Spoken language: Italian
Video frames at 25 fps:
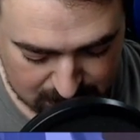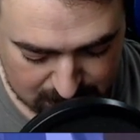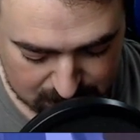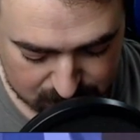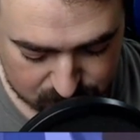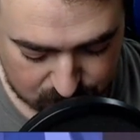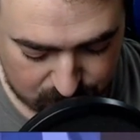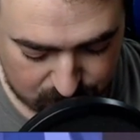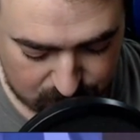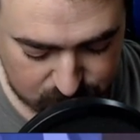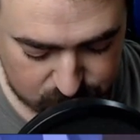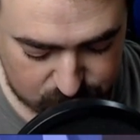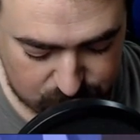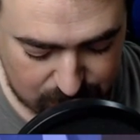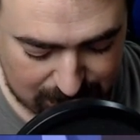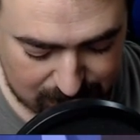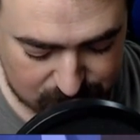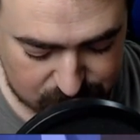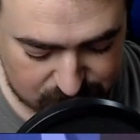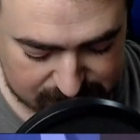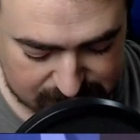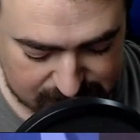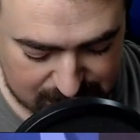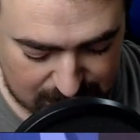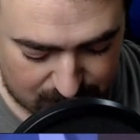Sono riuscito a
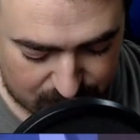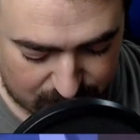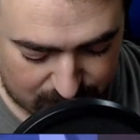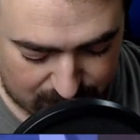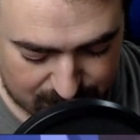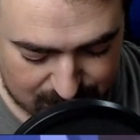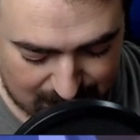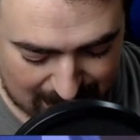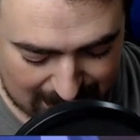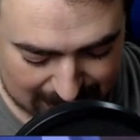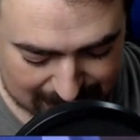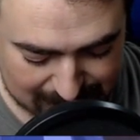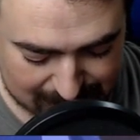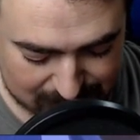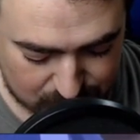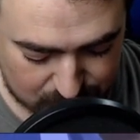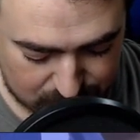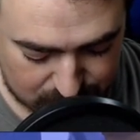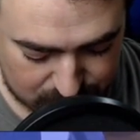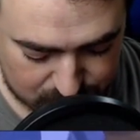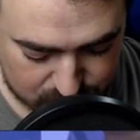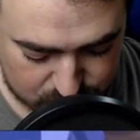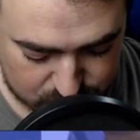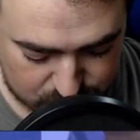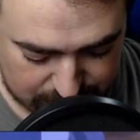gestire un rimbalzo,
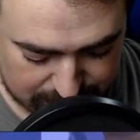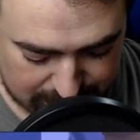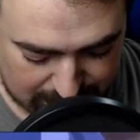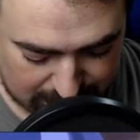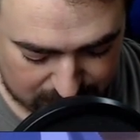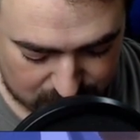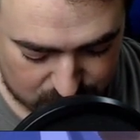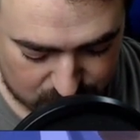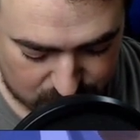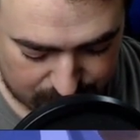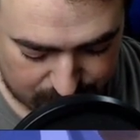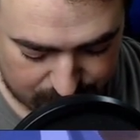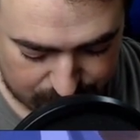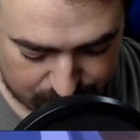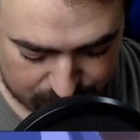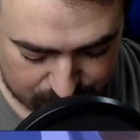non ci credo.